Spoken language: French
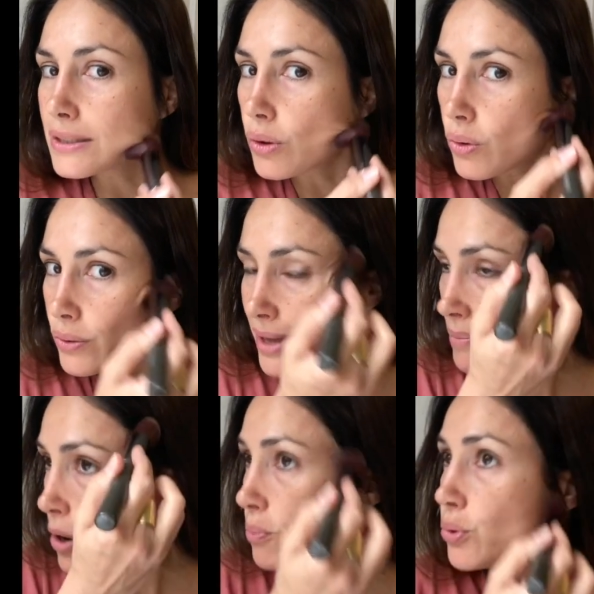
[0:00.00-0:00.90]
Donc, on en
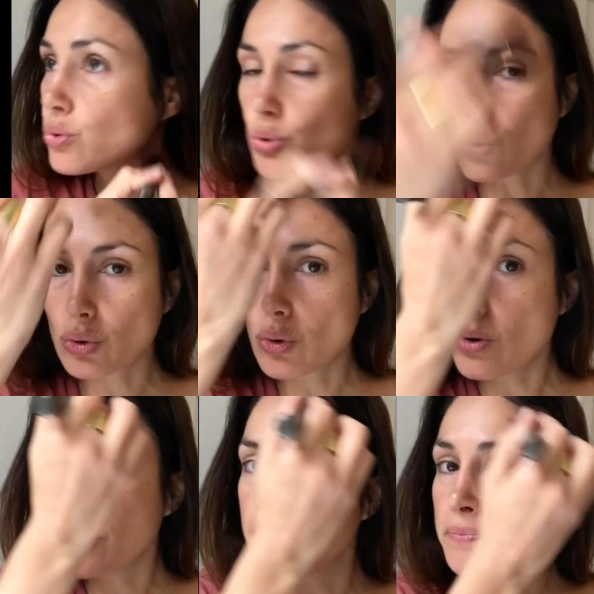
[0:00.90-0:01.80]
met un peu tout
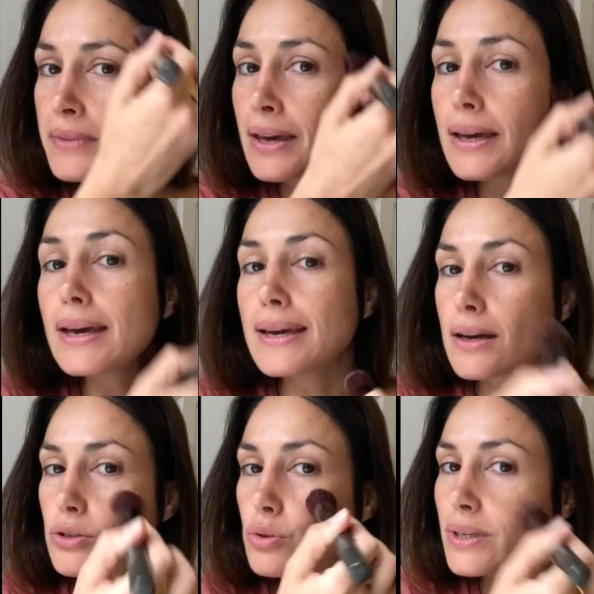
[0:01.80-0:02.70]
autour et
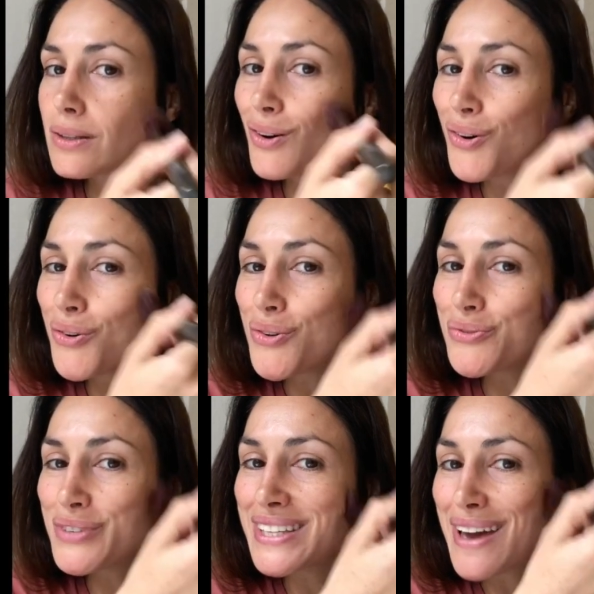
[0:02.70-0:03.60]
ensuite, on
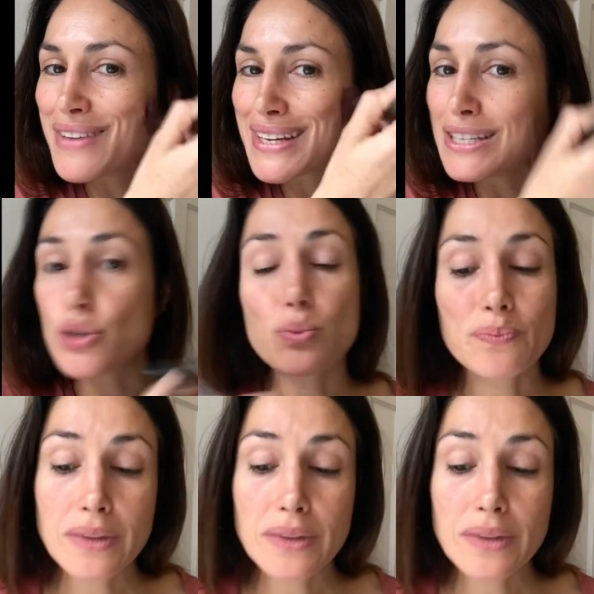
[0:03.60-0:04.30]
finit avec les joues.